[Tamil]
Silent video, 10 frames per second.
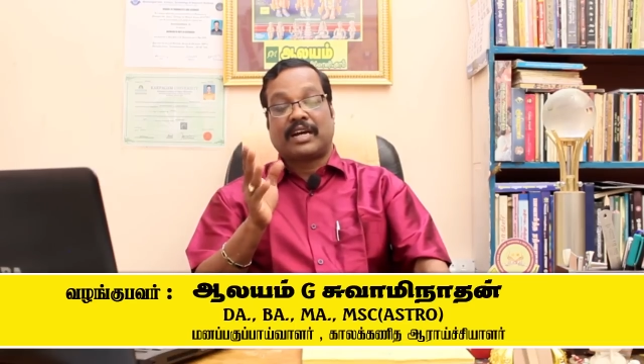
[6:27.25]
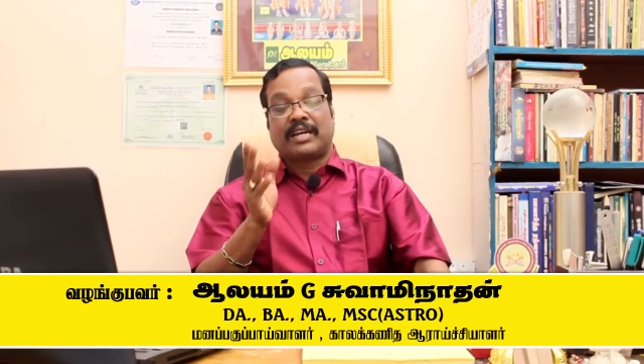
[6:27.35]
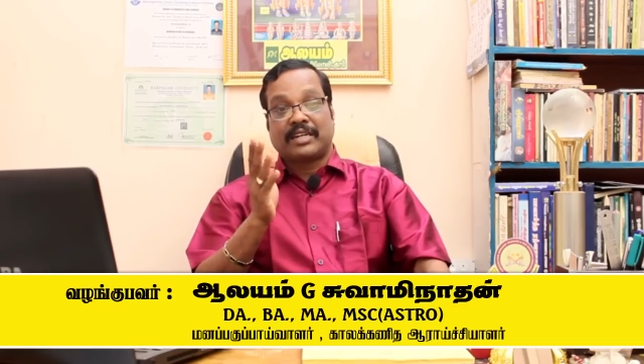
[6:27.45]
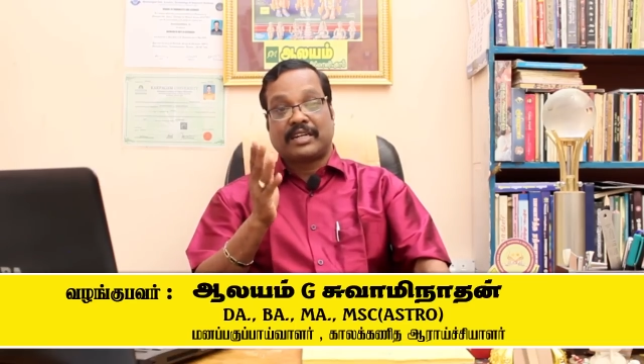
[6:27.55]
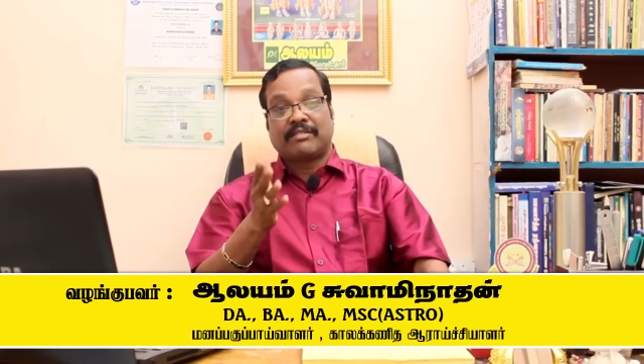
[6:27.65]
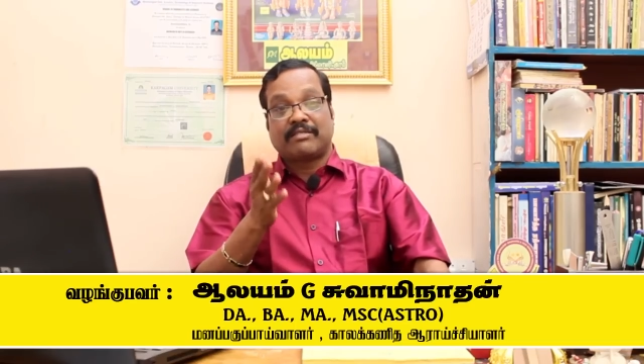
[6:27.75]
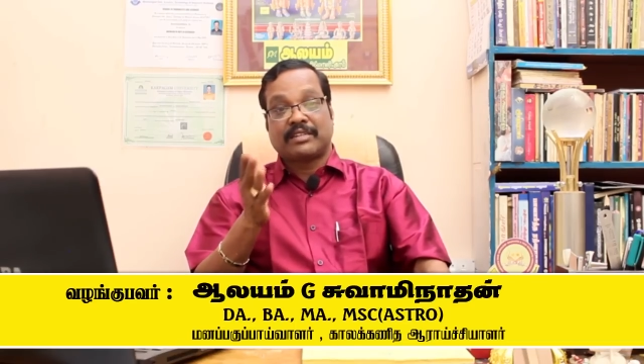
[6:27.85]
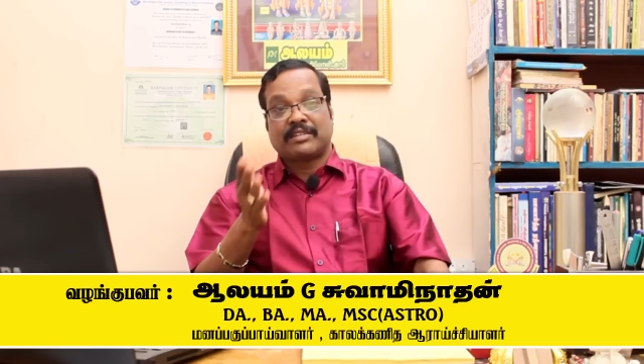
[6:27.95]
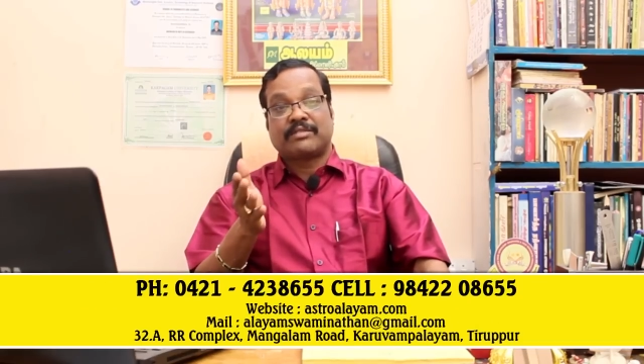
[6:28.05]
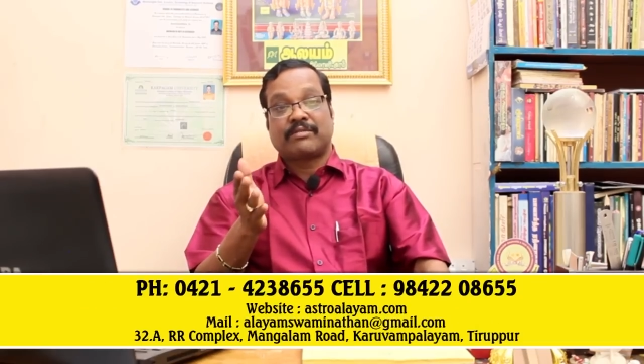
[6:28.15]
அது நல்ல
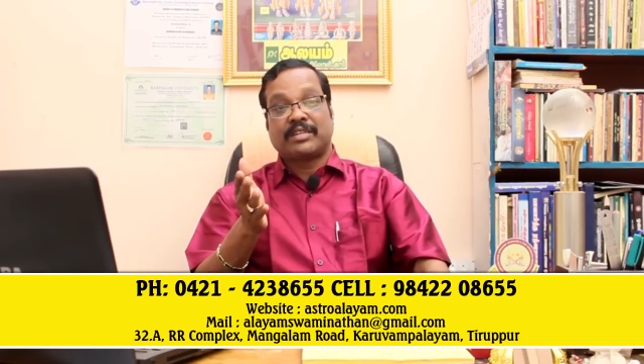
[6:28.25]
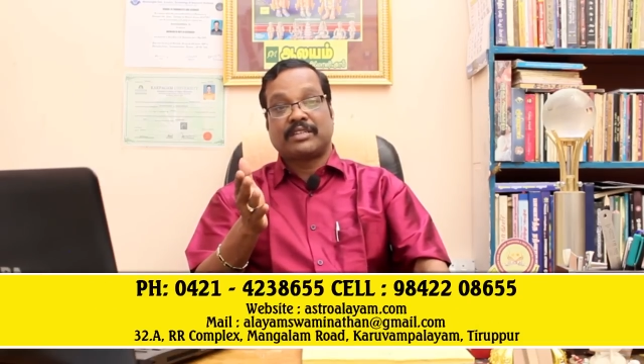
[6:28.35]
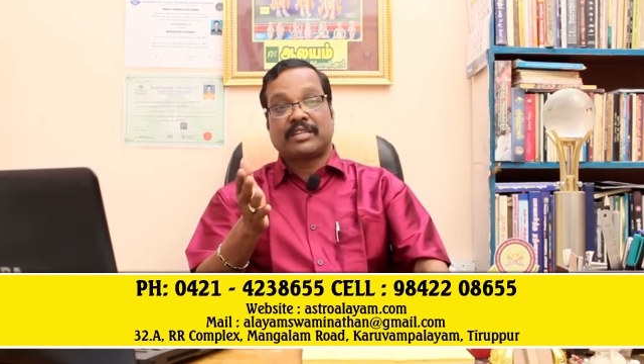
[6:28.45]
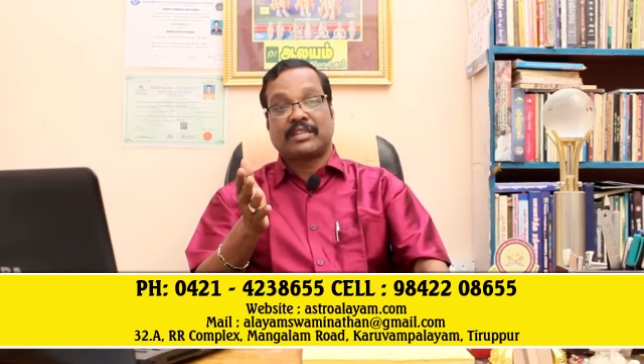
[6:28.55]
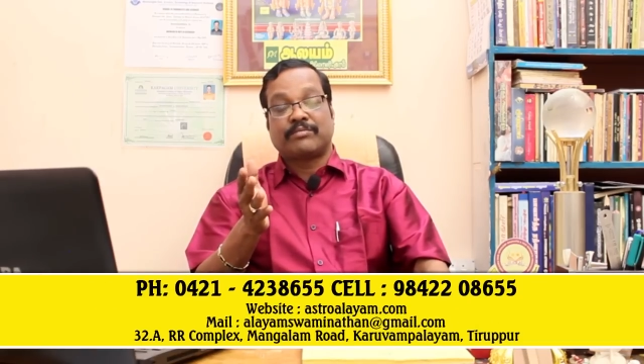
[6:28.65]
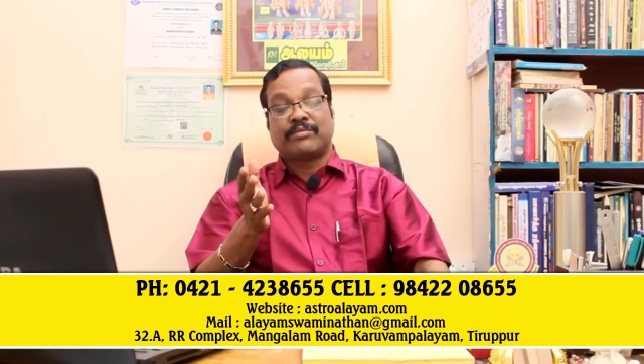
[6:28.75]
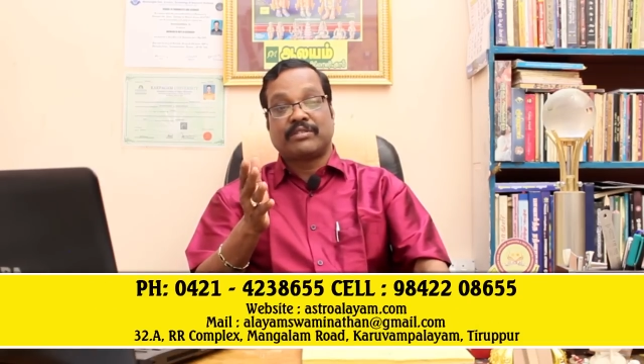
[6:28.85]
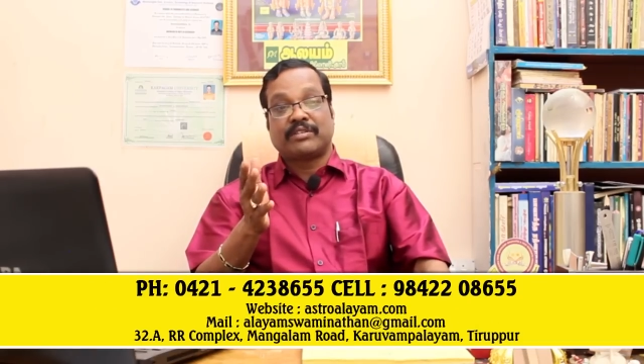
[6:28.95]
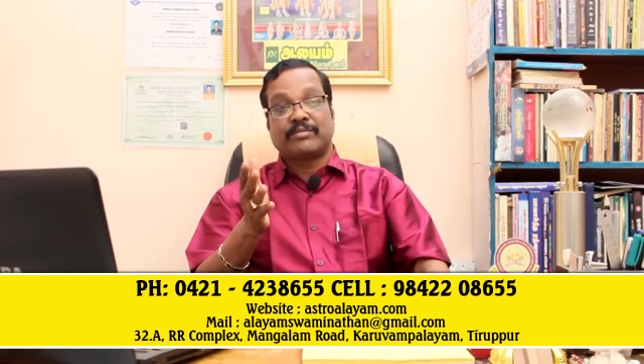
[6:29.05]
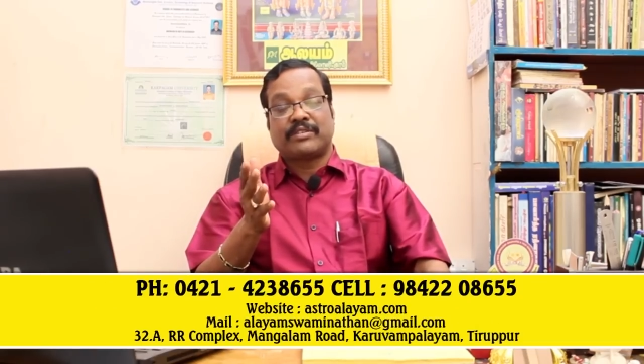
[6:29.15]
விஷயங்கள் சொல்லியிருந்தா தானே
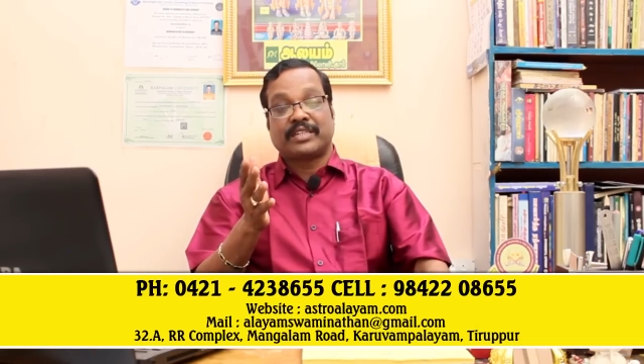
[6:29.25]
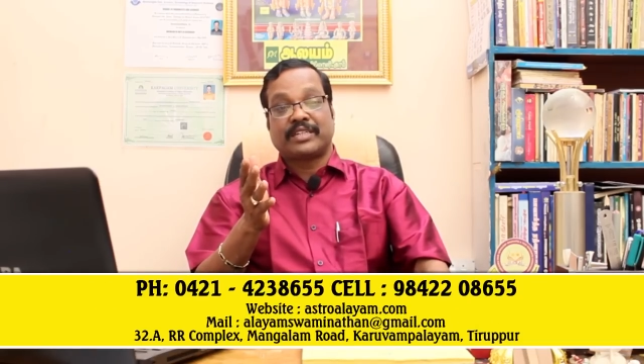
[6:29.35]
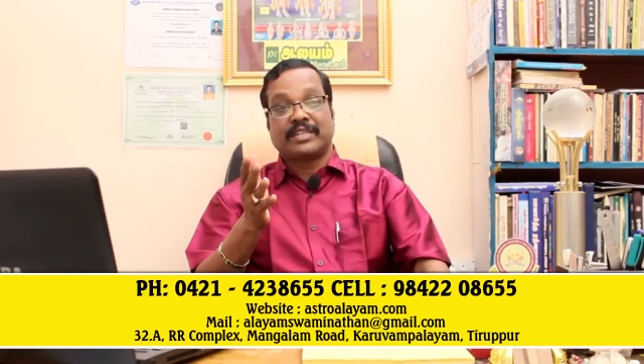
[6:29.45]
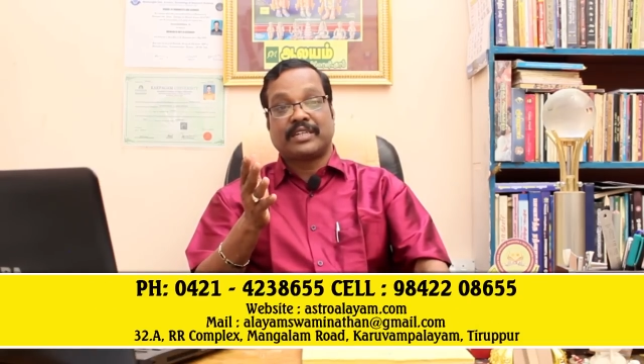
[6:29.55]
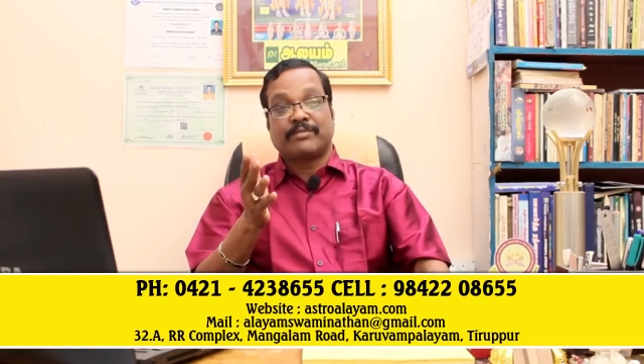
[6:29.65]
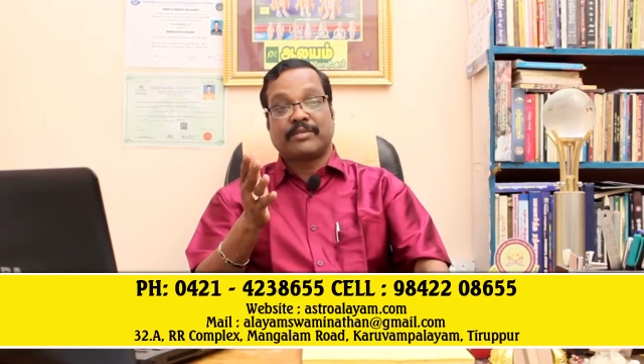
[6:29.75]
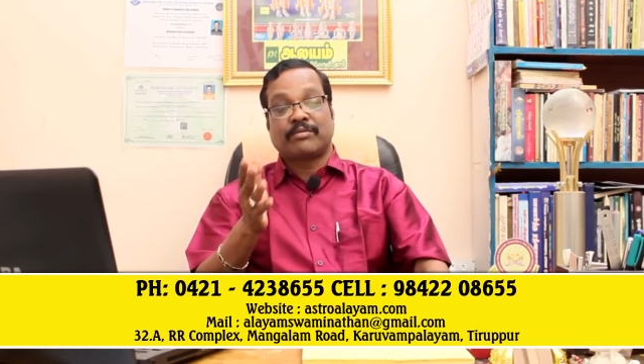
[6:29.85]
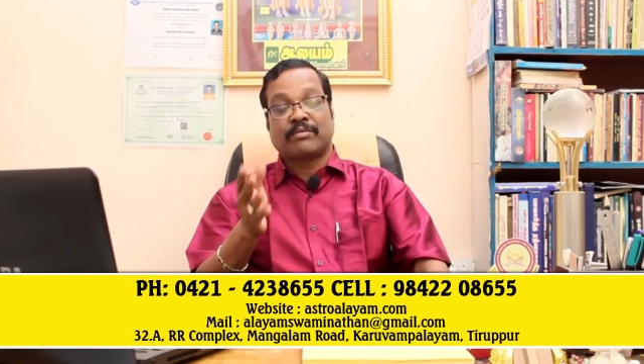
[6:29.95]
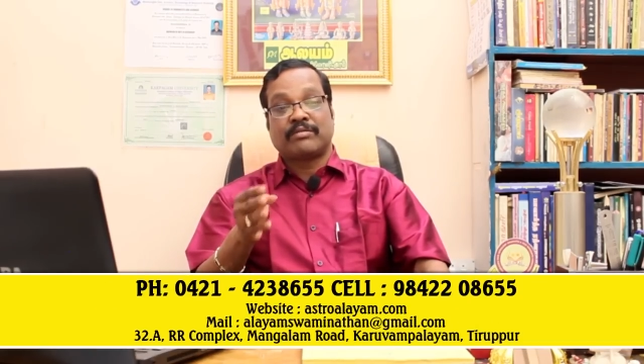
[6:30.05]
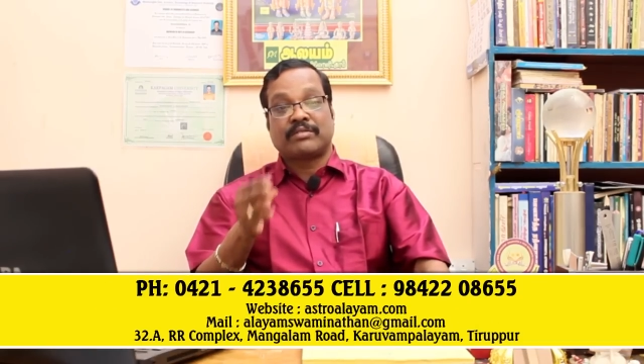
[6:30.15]
முழுக்க முழுக்க எல்லாமே
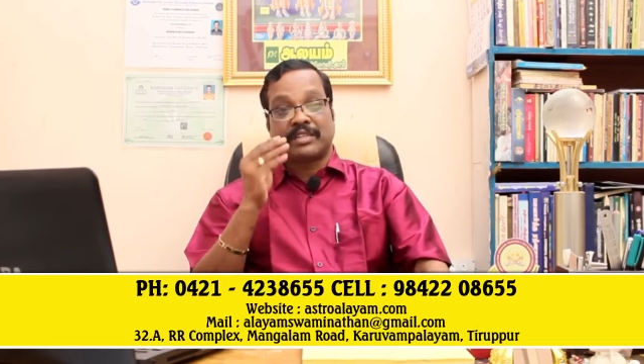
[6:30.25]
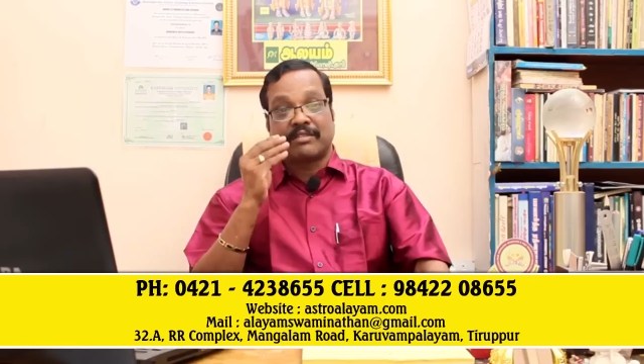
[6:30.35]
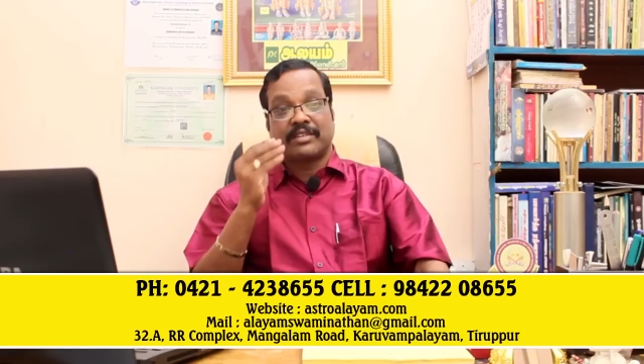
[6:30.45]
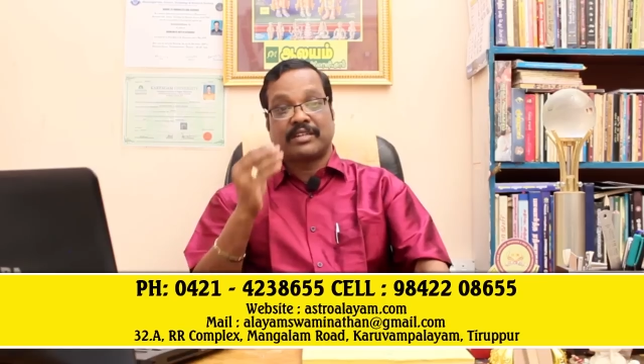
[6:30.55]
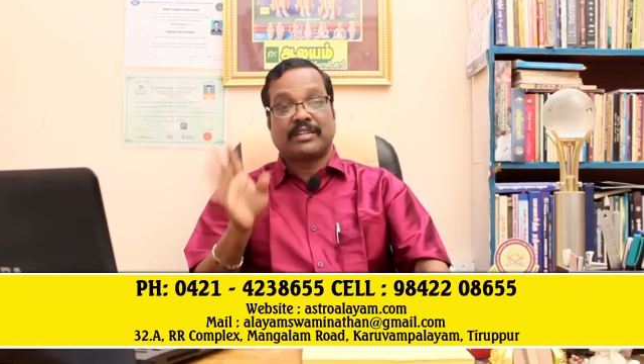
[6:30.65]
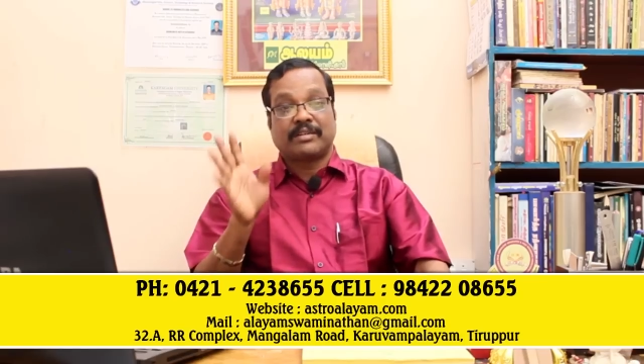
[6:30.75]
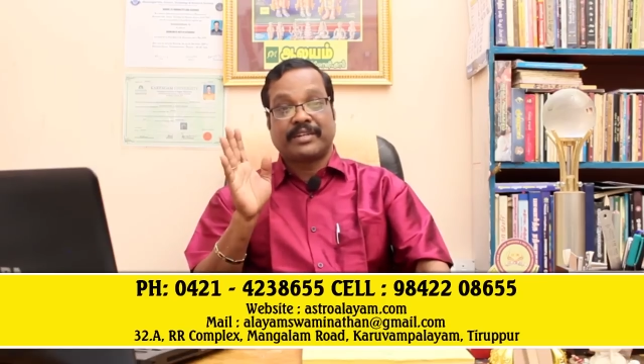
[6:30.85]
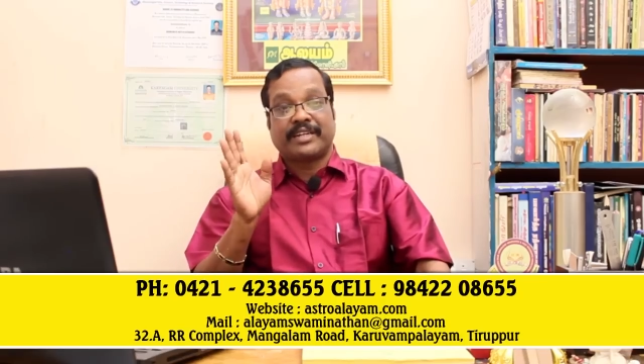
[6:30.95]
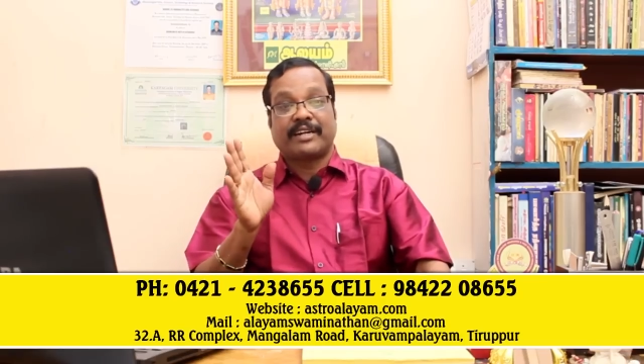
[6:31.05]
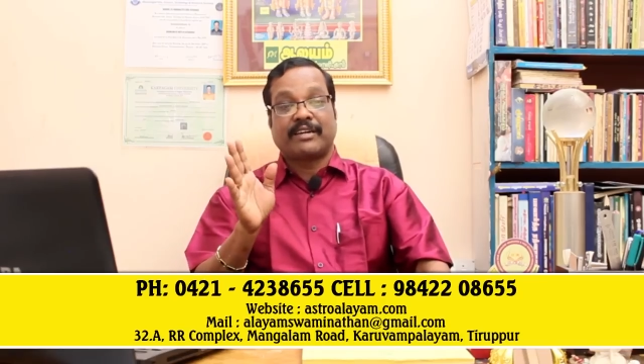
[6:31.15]
தொண்ணூறு சதவீதம்
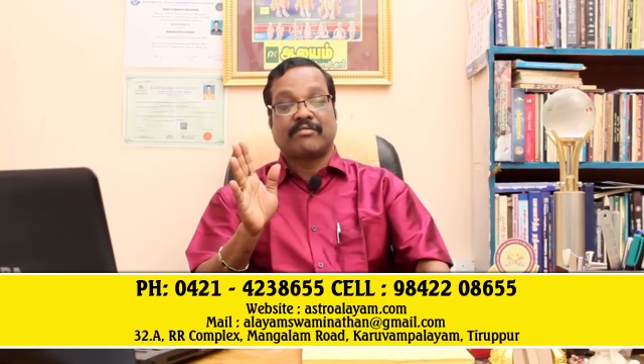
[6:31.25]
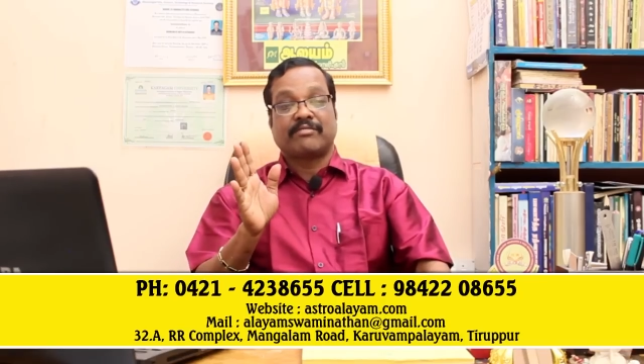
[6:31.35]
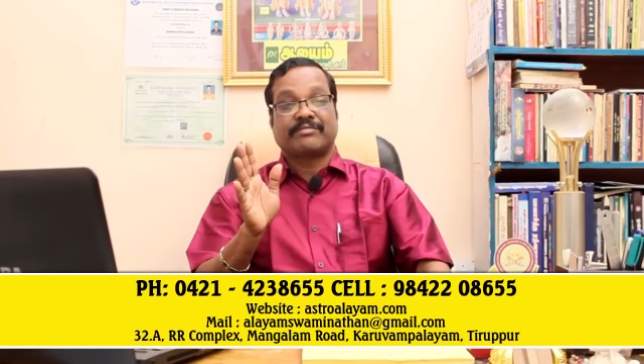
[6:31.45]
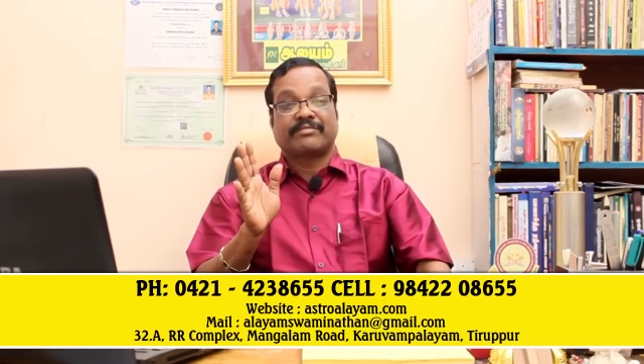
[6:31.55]
எல்லாமே நெகட்டிவ்